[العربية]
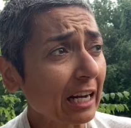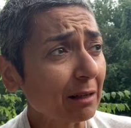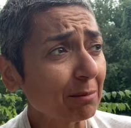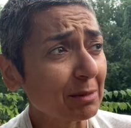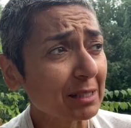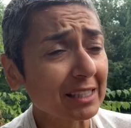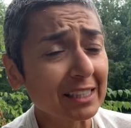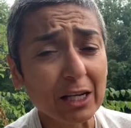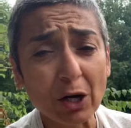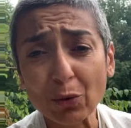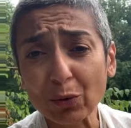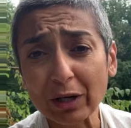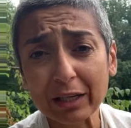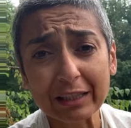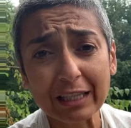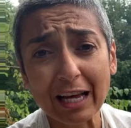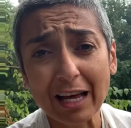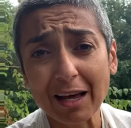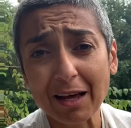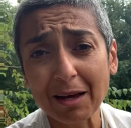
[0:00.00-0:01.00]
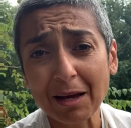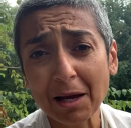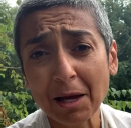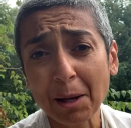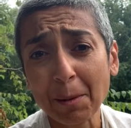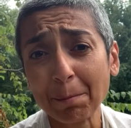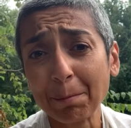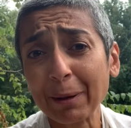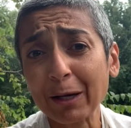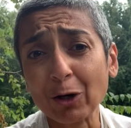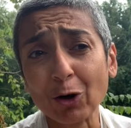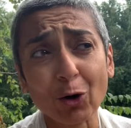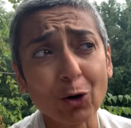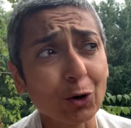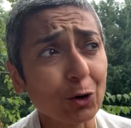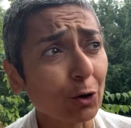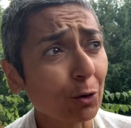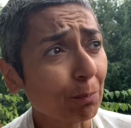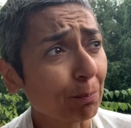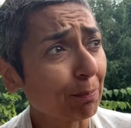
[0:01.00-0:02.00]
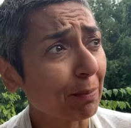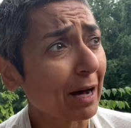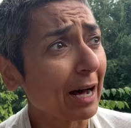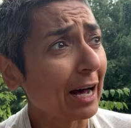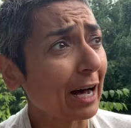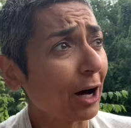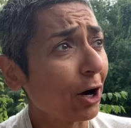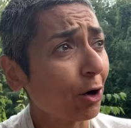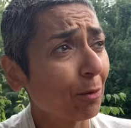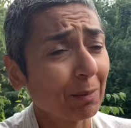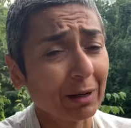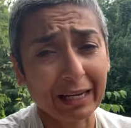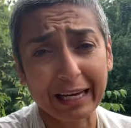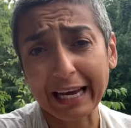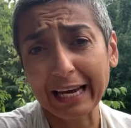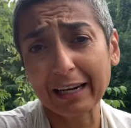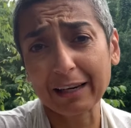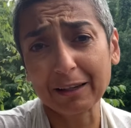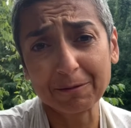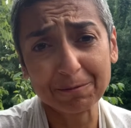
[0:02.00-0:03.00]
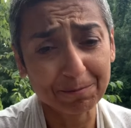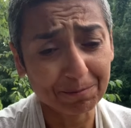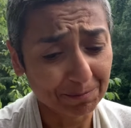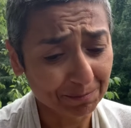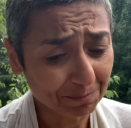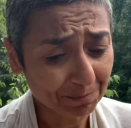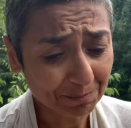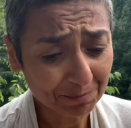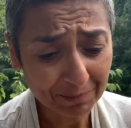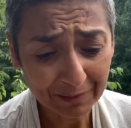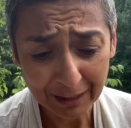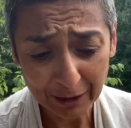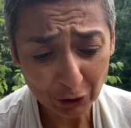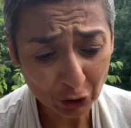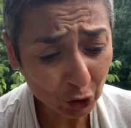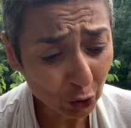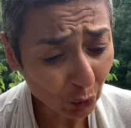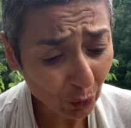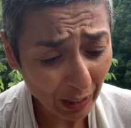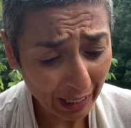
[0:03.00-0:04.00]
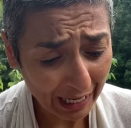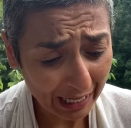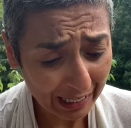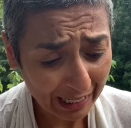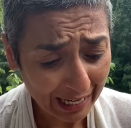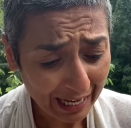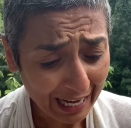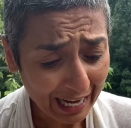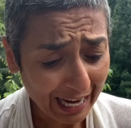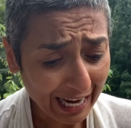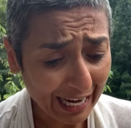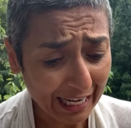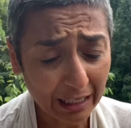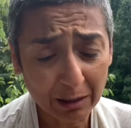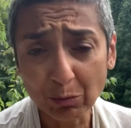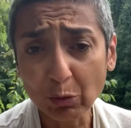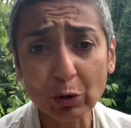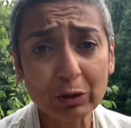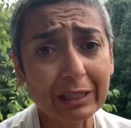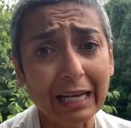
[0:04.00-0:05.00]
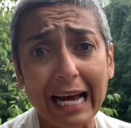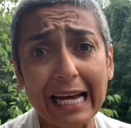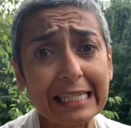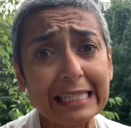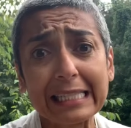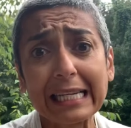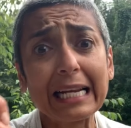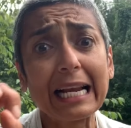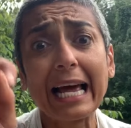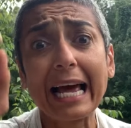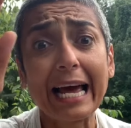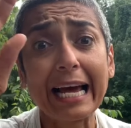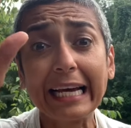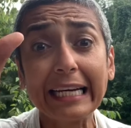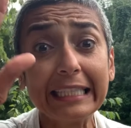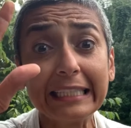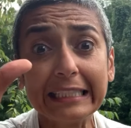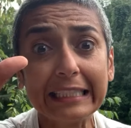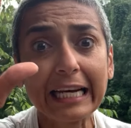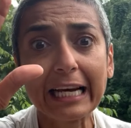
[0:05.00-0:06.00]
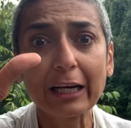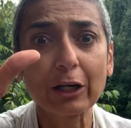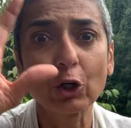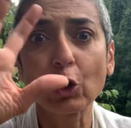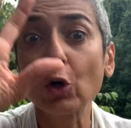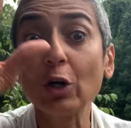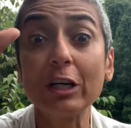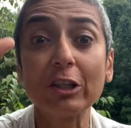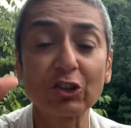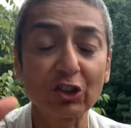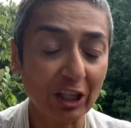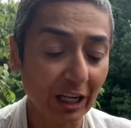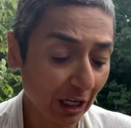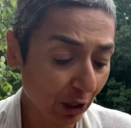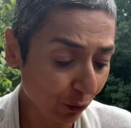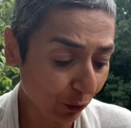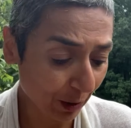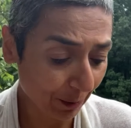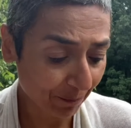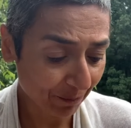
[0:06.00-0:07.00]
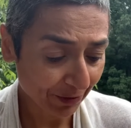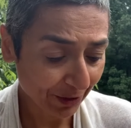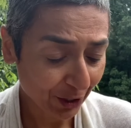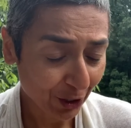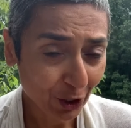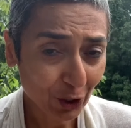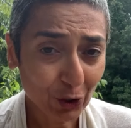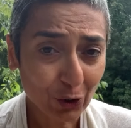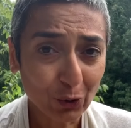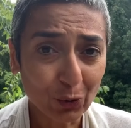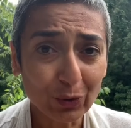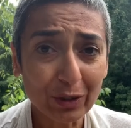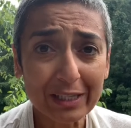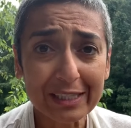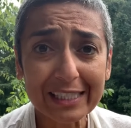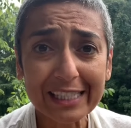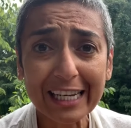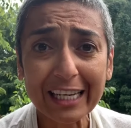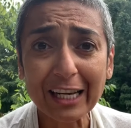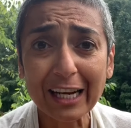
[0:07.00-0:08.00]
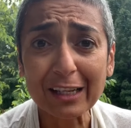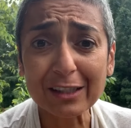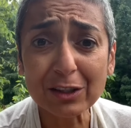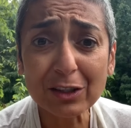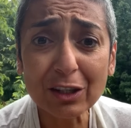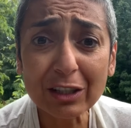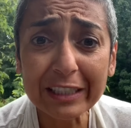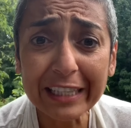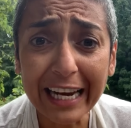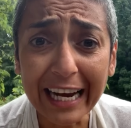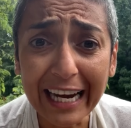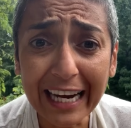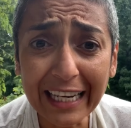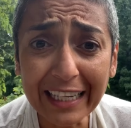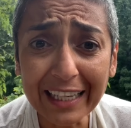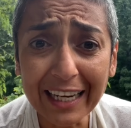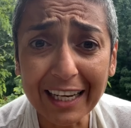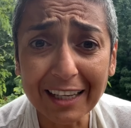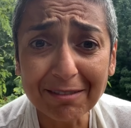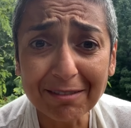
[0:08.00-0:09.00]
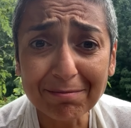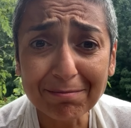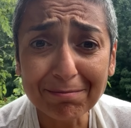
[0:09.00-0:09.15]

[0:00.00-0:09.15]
المستوردة من أوروبا أو من غير دول على مود أصلها هي كلش حلوة ونسينا أصلنا إحنا